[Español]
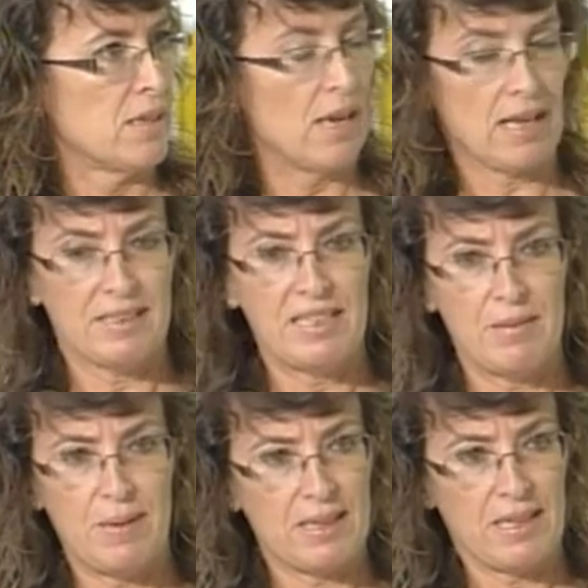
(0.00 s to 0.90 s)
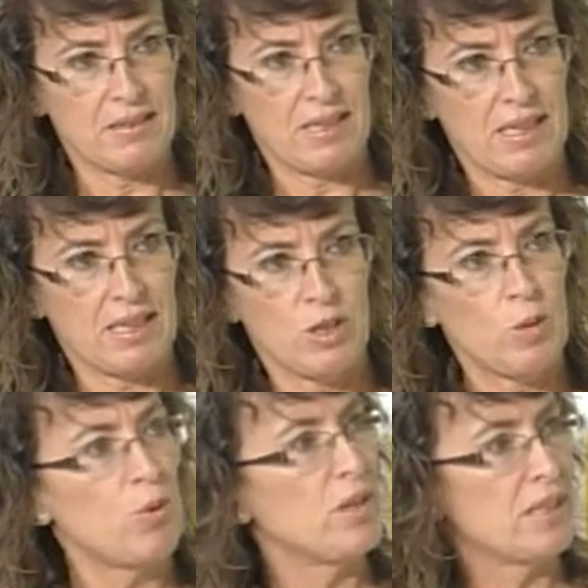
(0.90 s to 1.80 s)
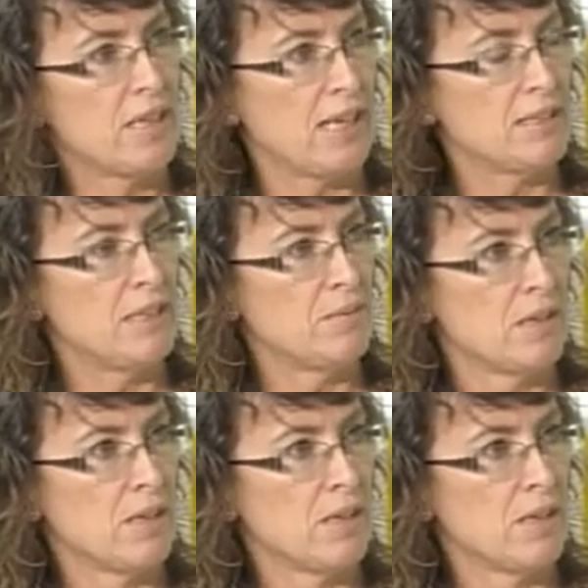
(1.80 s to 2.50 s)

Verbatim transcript: la gente ve que, no puede seguir así